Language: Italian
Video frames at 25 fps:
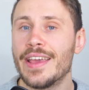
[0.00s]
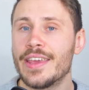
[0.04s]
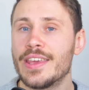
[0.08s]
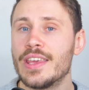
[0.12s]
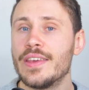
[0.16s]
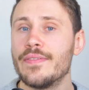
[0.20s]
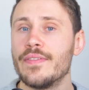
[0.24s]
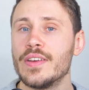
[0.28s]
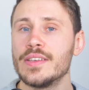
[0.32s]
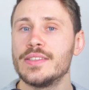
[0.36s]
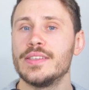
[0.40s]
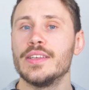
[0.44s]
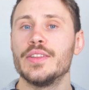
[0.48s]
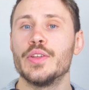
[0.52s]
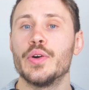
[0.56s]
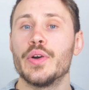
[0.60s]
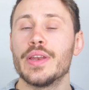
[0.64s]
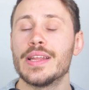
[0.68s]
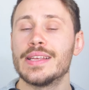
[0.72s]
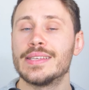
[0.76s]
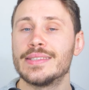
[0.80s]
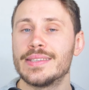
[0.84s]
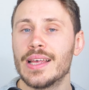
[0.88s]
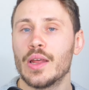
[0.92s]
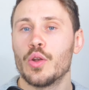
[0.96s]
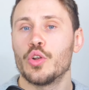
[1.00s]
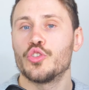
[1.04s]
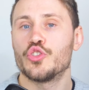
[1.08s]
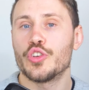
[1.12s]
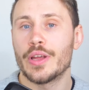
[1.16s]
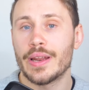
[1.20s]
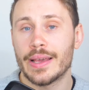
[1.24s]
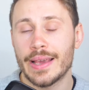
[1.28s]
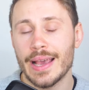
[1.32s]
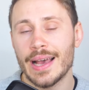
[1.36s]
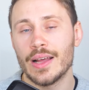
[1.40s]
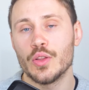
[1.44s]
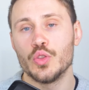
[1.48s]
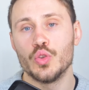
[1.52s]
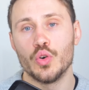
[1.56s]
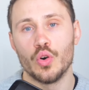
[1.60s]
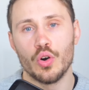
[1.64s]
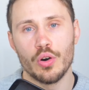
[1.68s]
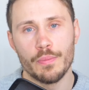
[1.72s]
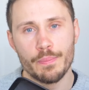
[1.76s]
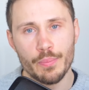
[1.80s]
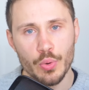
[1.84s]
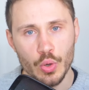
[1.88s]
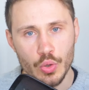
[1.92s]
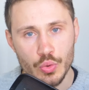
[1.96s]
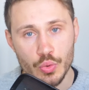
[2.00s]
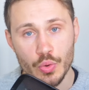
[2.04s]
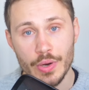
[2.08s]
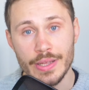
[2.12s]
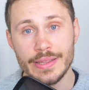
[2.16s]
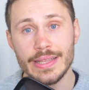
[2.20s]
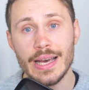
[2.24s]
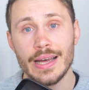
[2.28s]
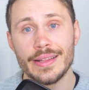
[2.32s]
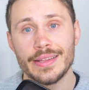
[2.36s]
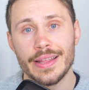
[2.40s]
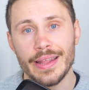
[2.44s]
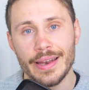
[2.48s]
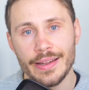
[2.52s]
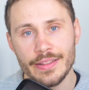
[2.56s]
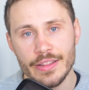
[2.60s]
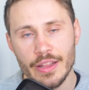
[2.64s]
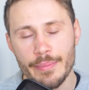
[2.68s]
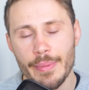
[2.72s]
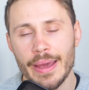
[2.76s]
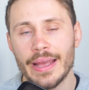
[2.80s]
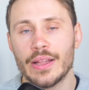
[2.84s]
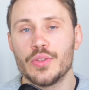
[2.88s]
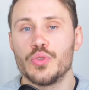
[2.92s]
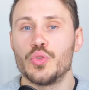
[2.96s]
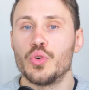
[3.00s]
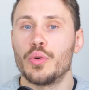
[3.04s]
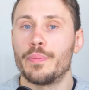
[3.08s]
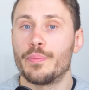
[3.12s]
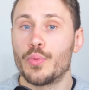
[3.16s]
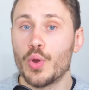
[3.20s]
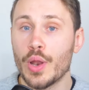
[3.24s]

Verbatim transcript: gli investitori stanno cercando opportunità di rendimento